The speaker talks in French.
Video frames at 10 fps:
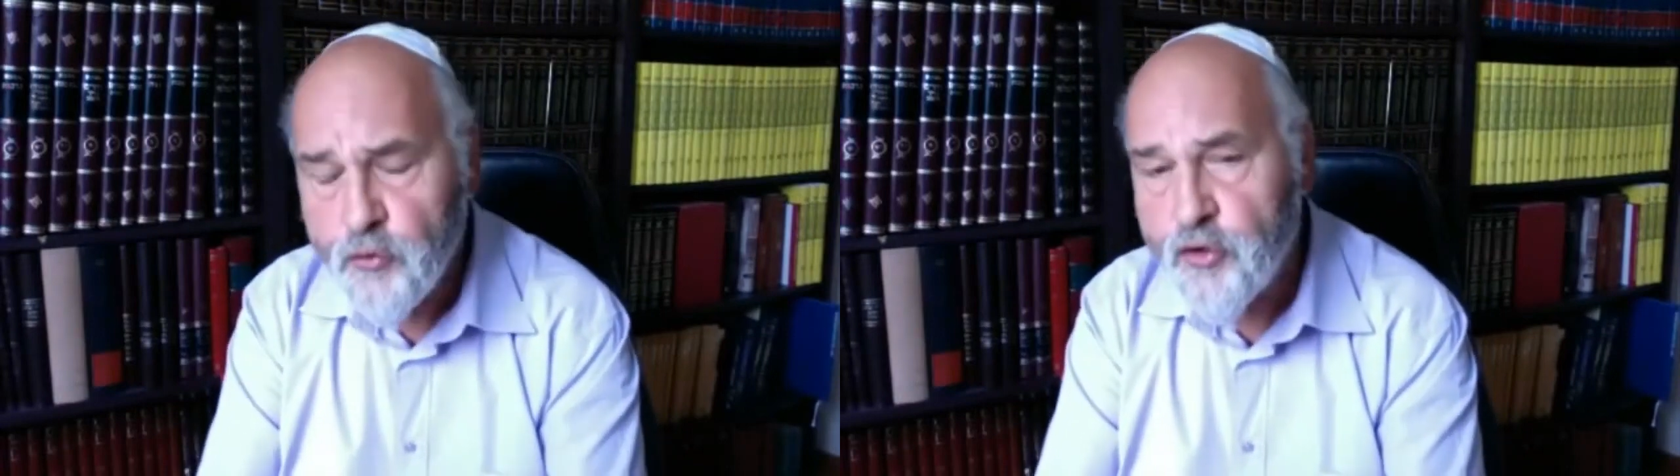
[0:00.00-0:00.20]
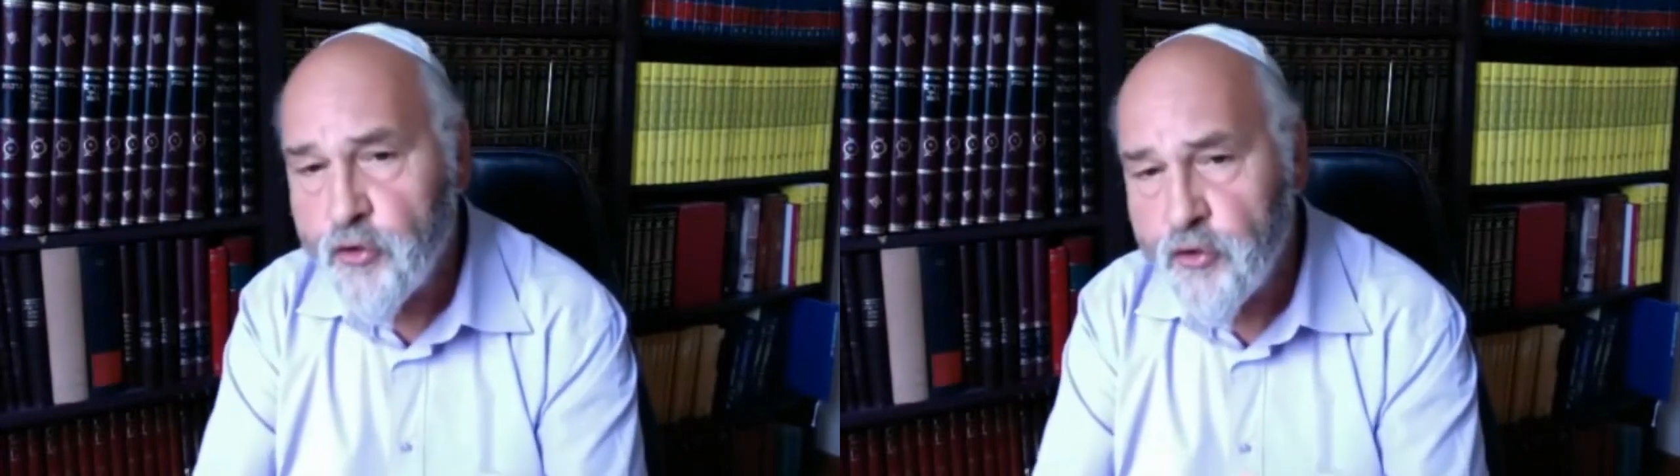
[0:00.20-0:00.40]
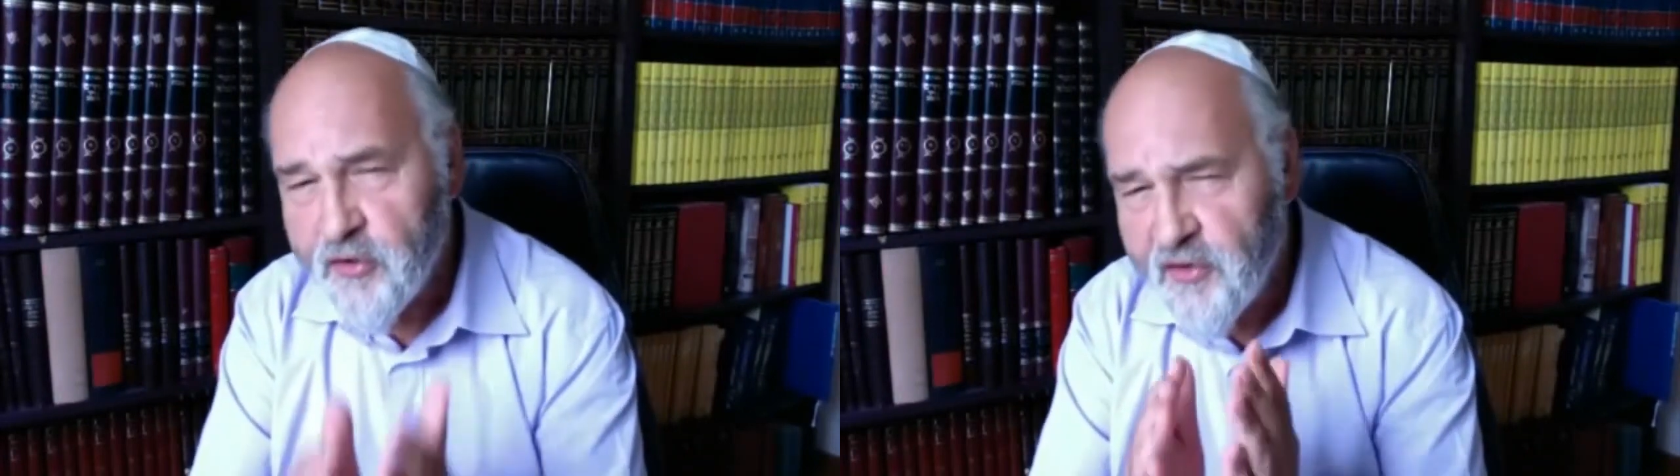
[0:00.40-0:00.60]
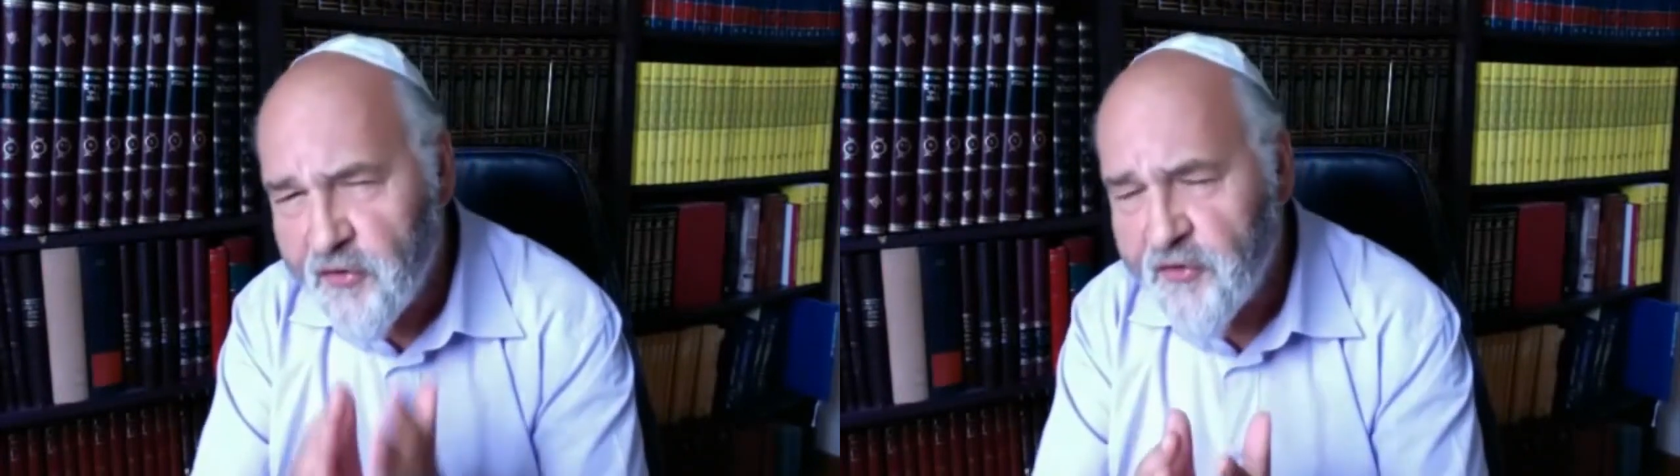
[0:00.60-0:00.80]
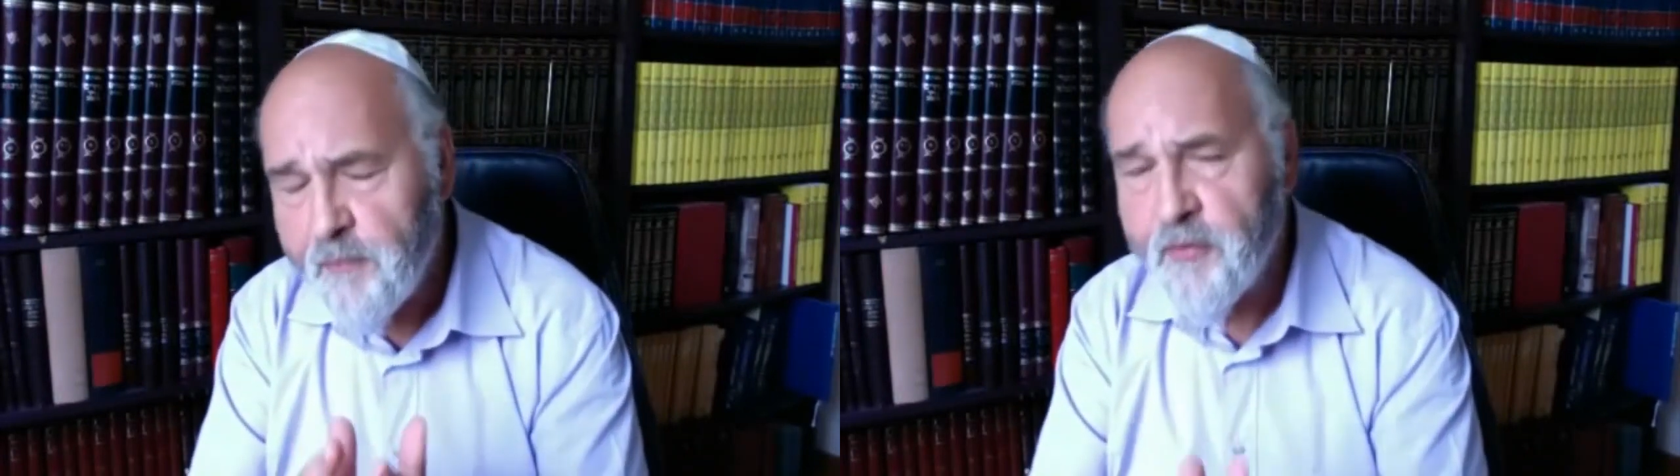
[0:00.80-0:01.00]
cœur, dans
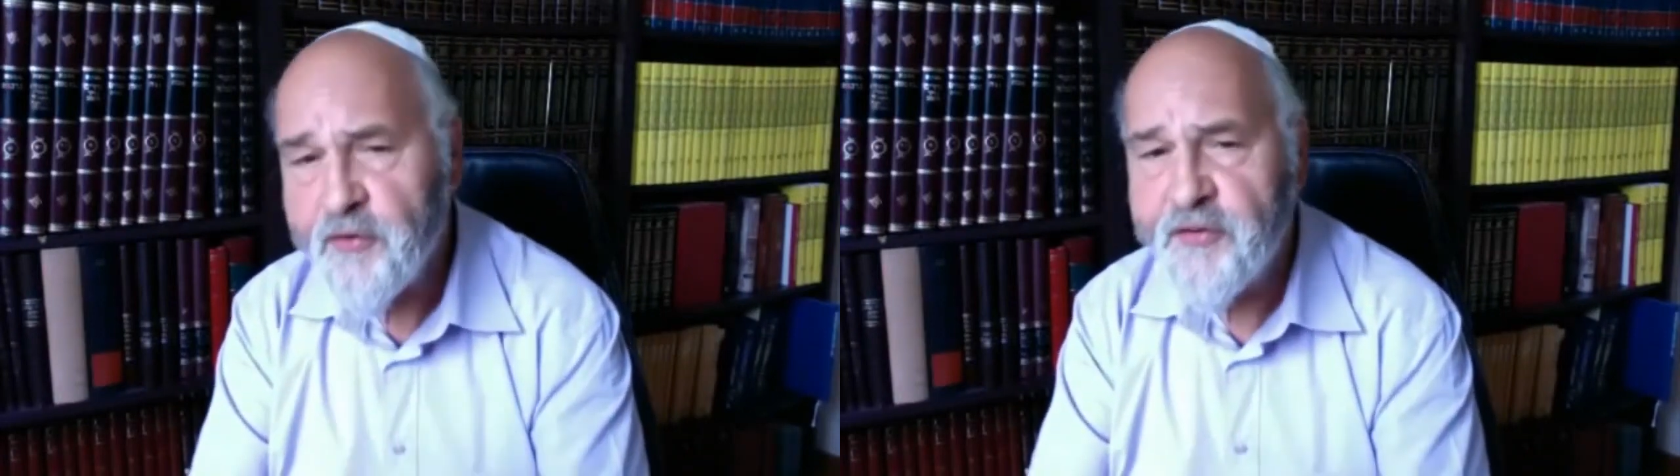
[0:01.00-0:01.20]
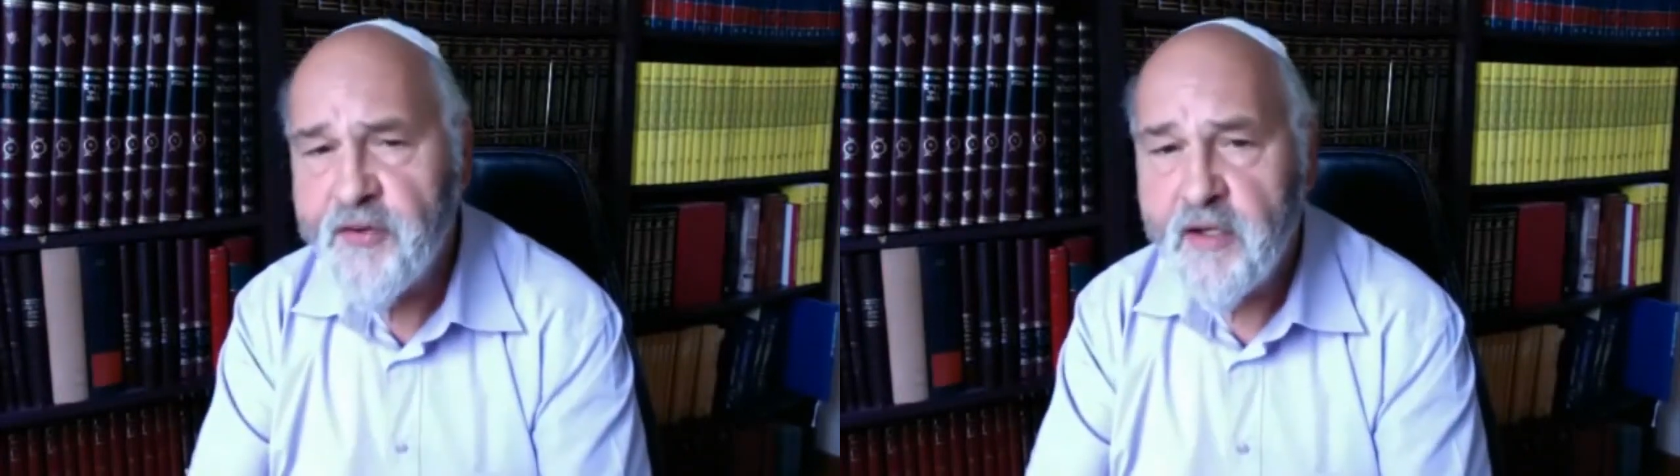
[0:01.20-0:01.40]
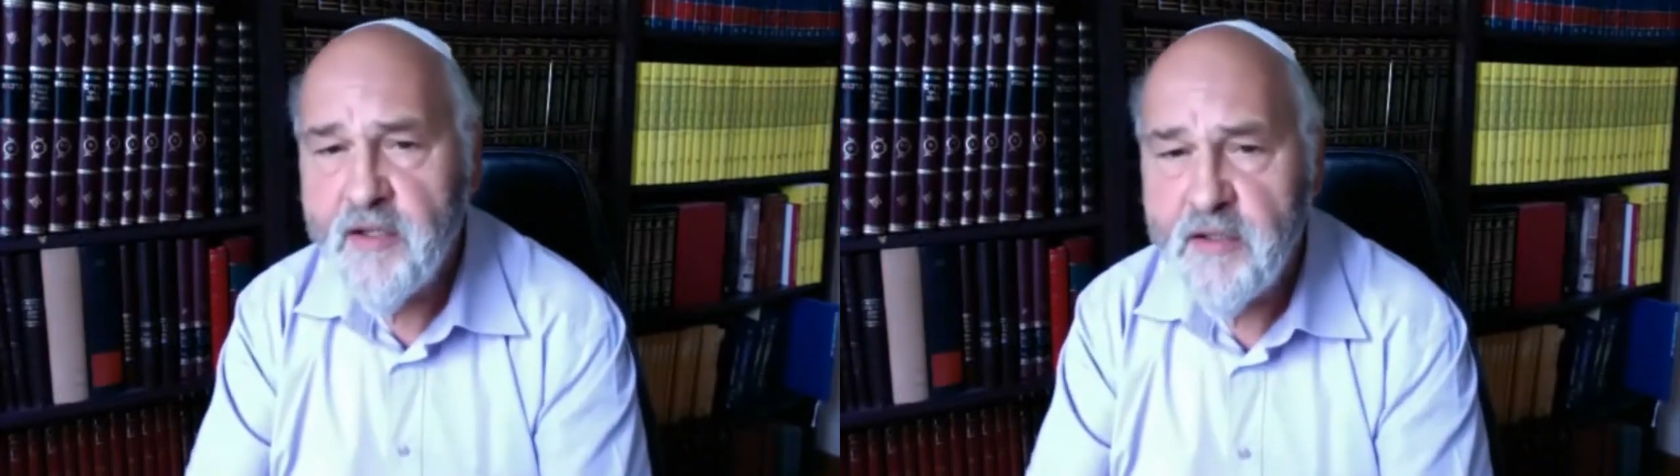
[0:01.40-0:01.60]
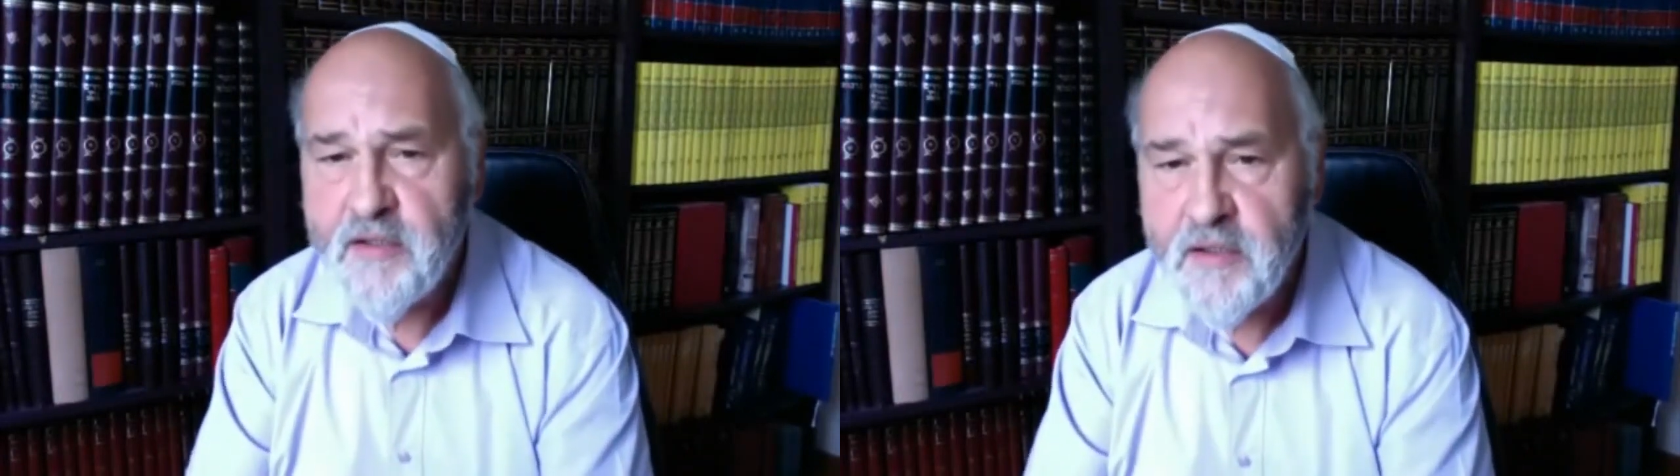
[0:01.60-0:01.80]
sa pensée,